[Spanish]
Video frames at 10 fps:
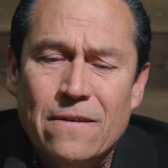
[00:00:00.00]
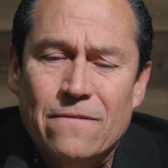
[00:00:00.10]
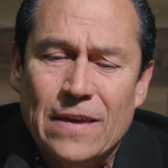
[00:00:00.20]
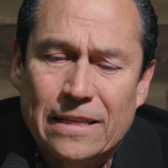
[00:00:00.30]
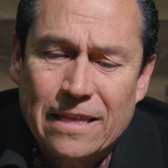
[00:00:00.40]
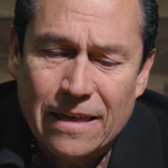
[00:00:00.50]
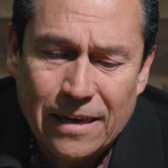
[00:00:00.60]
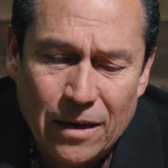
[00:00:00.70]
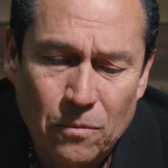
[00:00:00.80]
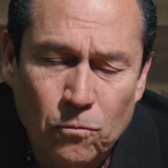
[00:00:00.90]
Fíjate de
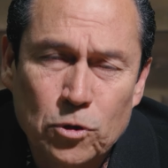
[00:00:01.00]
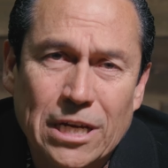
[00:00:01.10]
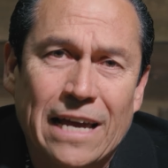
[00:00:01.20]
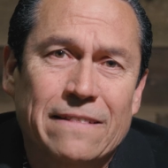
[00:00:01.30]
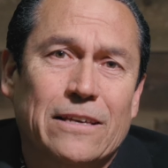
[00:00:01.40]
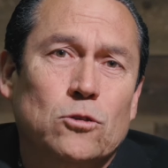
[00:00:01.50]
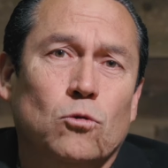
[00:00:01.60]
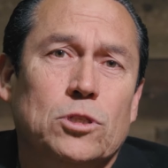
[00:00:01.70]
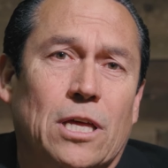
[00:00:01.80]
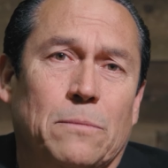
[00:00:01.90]
que mucha gente
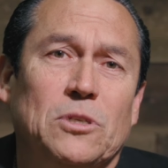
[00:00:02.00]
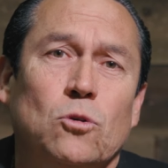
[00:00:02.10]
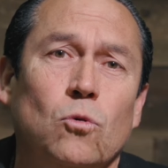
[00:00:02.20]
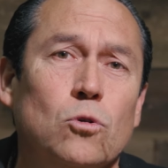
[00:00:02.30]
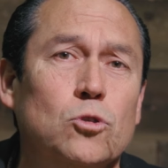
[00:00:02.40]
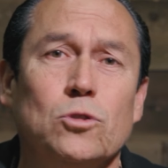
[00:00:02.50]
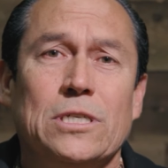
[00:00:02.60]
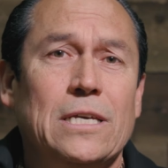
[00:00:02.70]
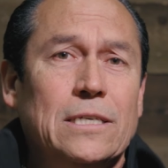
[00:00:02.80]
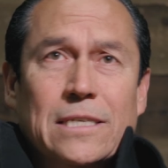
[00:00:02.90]
escucha de mis cursos
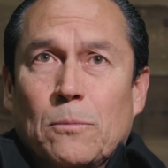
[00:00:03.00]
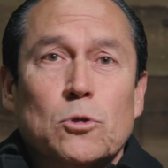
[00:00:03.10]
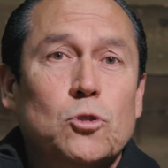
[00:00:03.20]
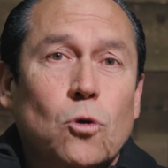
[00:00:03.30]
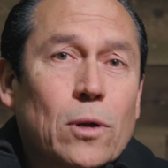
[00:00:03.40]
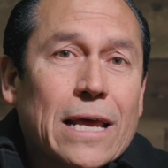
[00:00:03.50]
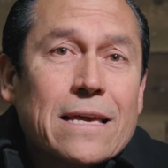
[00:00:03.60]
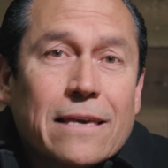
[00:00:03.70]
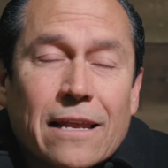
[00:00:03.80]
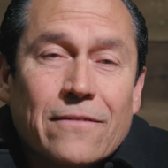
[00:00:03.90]
y se emociona y
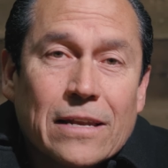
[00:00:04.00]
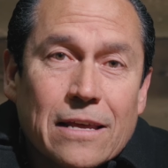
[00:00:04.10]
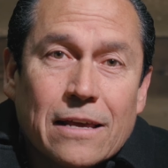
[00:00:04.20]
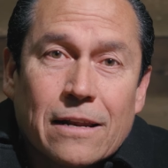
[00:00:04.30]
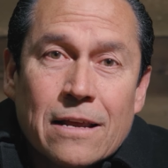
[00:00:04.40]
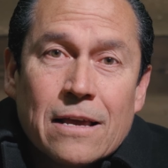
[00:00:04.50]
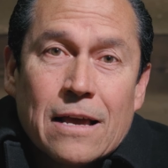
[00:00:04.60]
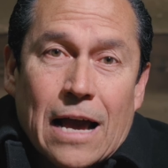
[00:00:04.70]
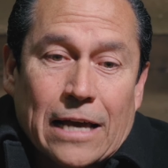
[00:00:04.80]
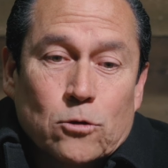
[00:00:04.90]
quiere venir
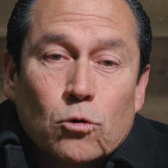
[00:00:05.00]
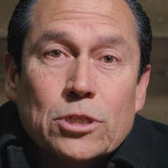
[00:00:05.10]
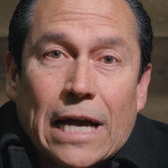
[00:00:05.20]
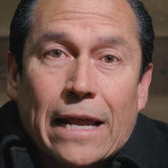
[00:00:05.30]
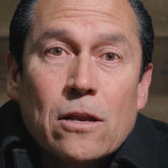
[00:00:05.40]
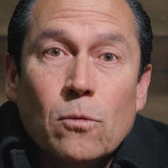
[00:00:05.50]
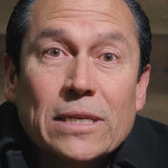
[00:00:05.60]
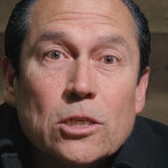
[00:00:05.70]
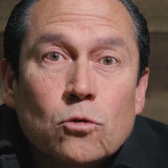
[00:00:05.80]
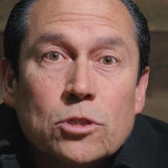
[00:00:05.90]
a escuchar y
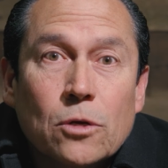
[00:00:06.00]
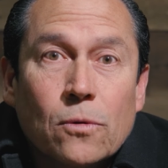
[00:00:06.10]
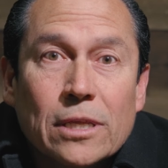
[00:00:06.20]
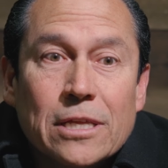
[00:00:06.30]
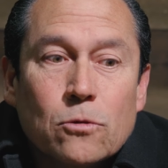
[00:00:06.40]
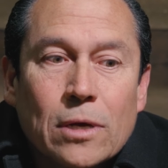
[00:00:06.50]
nomás escuchan un ratito